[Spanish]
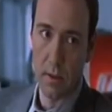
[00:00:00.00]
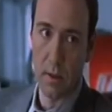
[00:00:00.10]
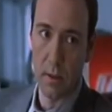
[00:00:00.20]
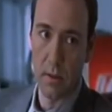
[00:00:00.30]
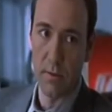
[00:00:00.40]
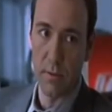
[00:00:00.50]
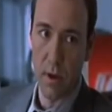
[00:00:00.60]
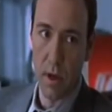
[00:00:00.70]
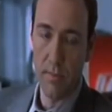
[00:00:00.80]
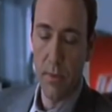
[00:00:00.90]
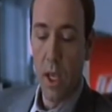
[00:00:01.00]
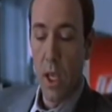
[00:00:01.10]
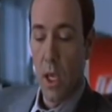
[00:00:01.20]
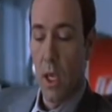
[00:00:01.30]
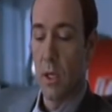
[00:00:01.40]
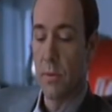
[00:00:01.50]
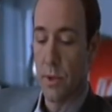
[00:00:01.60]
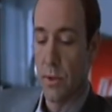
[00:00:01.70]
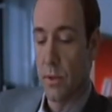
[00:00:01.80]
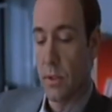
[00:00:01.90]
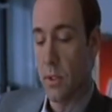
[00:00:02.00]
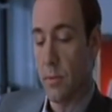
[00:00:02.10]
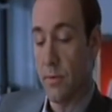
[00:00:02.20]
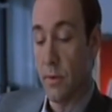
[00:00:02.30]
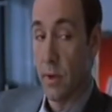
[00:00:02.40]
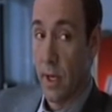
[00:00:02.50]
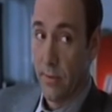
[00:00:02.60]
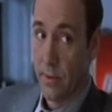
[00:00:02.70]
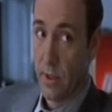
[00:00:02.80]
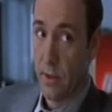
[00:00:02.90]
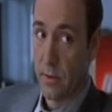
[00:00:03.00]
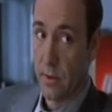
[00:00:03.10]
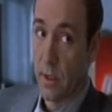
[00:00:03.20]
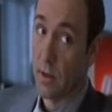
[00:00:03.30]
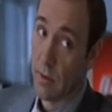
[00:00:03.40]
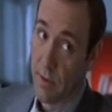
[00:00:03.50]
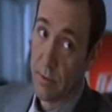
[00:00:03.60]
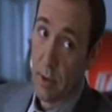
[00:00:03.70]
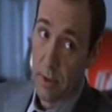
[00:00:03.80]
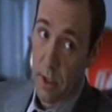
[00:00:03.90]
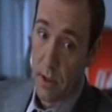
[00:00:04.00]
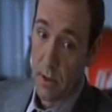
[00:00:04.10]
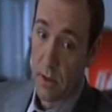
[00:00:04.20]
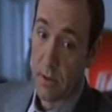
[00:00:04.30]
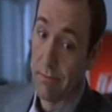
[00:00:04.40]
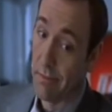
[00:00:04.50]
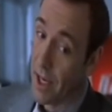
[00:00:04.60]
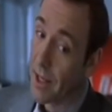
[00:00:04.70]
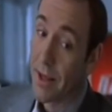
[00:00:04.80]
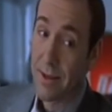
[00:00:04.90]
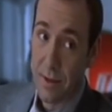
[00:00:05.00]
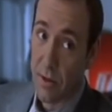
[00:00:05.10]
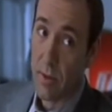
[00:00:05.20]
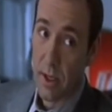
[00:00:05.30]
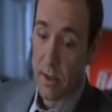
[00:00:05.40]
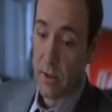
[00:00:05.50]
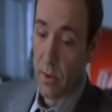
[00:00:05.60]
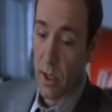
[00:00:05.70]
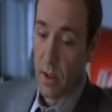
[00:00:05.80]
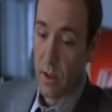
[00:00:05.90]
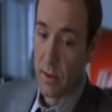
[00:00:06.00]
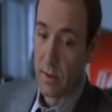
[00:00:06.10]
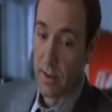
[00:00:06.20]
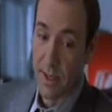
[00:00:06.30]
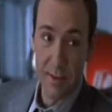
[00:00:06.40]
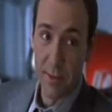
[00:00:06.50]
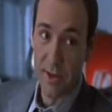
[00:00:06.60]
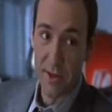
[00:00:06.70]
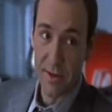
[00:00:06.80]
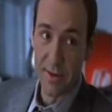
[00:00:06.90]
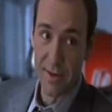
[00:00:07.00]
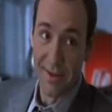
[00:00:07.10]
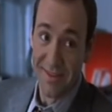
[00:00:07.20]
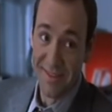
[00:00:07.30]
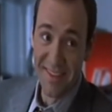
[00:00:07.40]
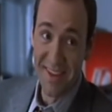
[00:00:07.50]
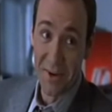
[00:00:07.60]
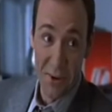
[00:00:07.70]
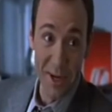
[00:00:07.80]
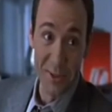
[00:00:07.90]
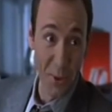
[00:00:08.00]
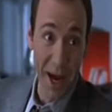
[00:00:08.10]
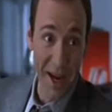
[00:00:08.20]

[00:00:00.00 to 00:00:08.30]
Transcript: constituye un fraude. Seguro que a alguno de nuestros anunciantes y publicaciones rivales les gustaría saberlo también. Sin olvidar a la mujer de